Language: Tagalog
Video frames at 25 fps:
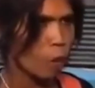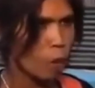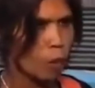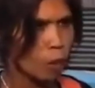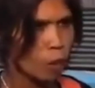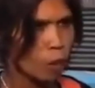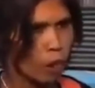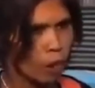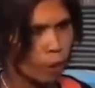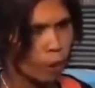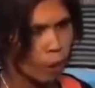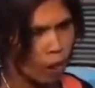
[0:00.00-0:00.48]

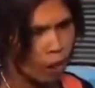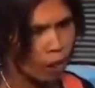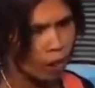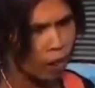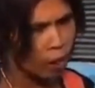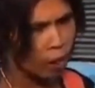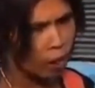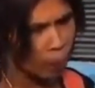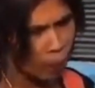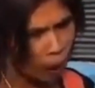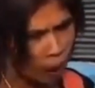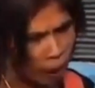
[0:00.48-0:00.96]
Pero
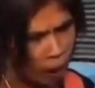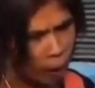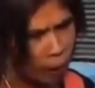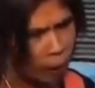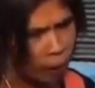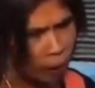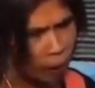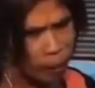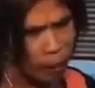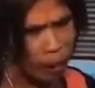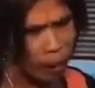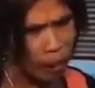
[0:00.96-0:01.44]
nagba,
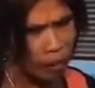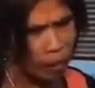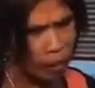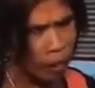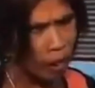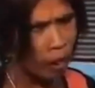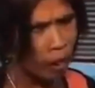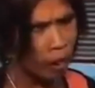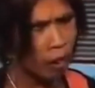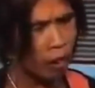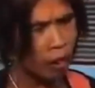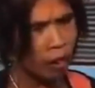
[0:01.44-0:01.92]
nagmahay man may
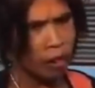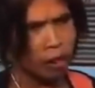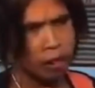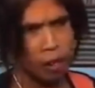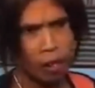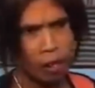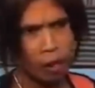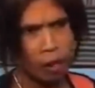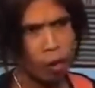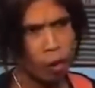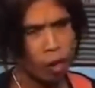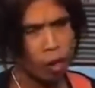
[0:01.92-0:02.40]
anak.
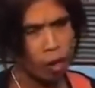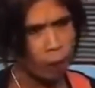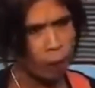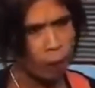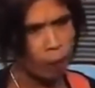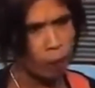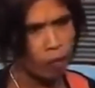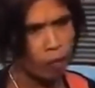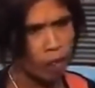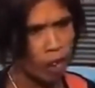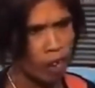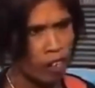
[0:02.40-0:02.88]
Kay luoy
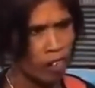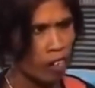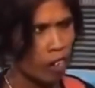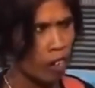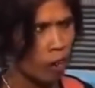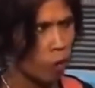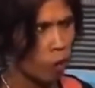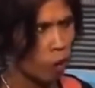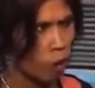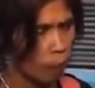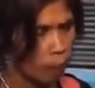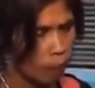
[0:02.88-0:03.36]
man pud
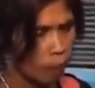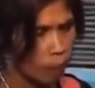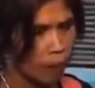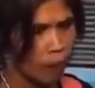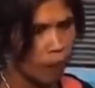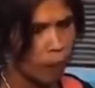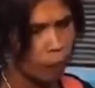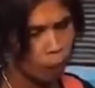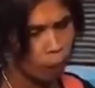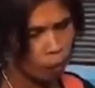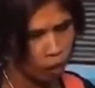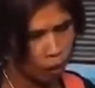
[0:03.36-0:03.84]
gaista na kami
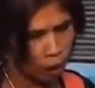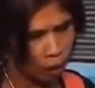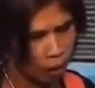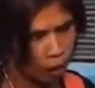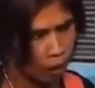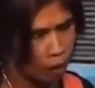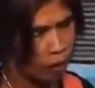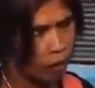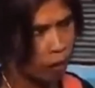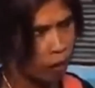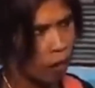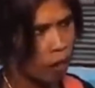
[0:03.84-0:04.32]

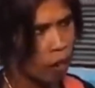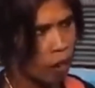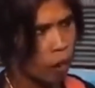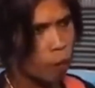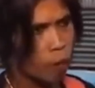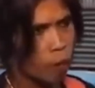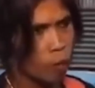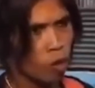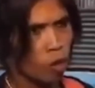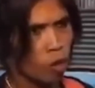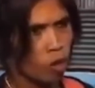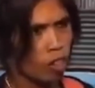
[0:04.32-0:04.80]
pinahimutangan.
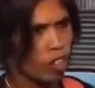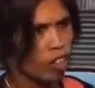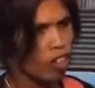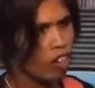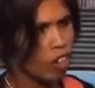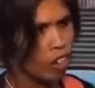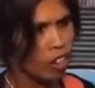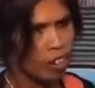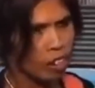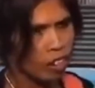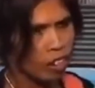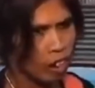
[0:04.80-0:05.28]
Pero
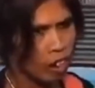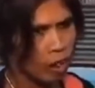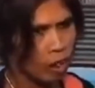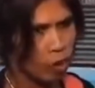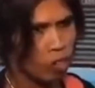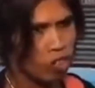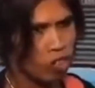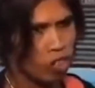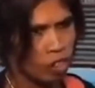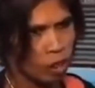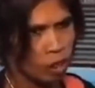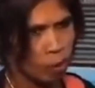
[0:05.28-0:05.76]
gisakitan
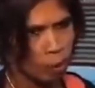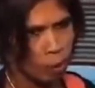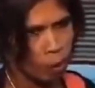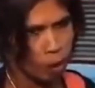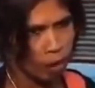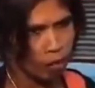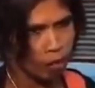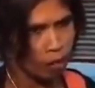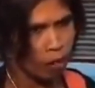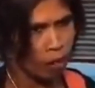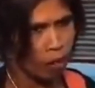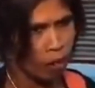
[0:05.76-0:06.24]
ako siya ang
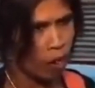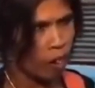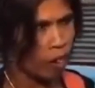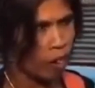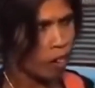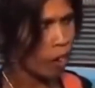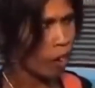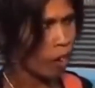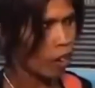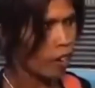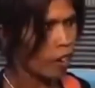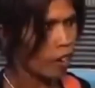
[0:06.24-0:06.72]
gibuhat.
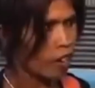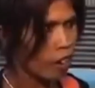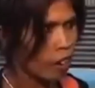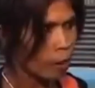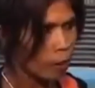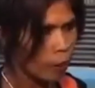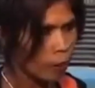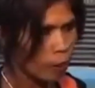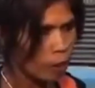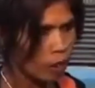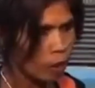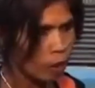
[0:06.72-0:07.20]
Nya
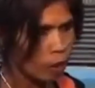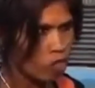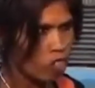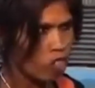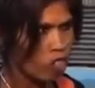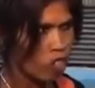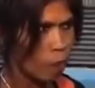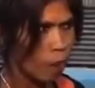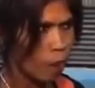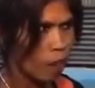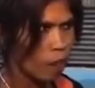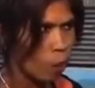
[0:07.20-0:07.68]
nakitaan pagid ako
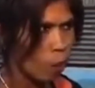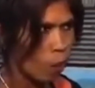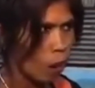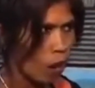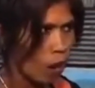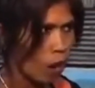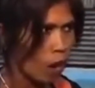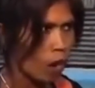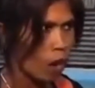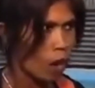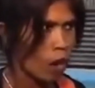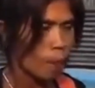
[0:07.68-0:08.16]
siya sa
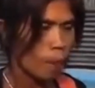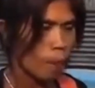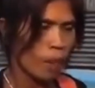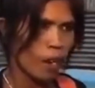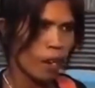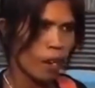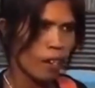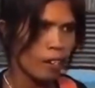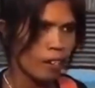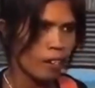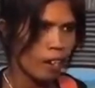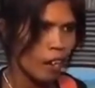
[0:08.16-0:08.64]
banwa.
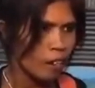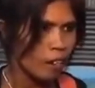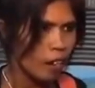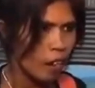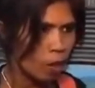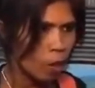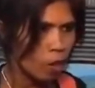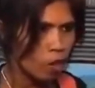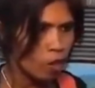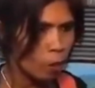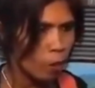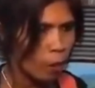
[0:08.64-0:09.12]
Pagkakita
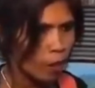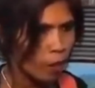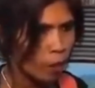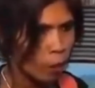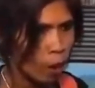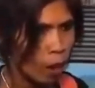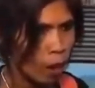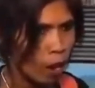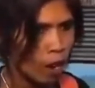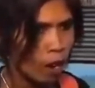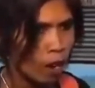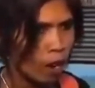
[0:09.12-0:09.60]
na ko sa
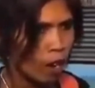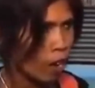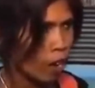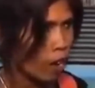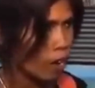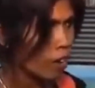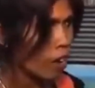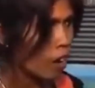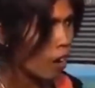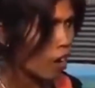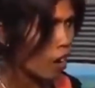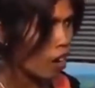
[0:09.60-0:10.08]
banwa,
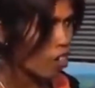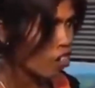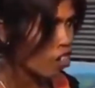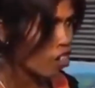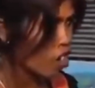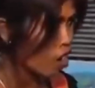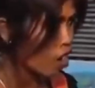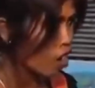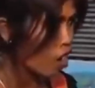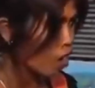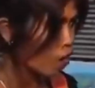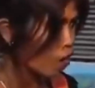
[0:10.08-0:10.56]
hindagan
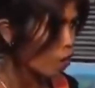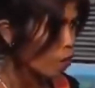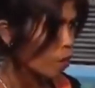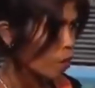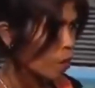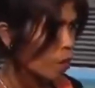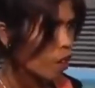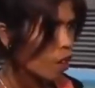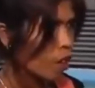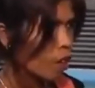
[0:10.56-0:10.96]
siya.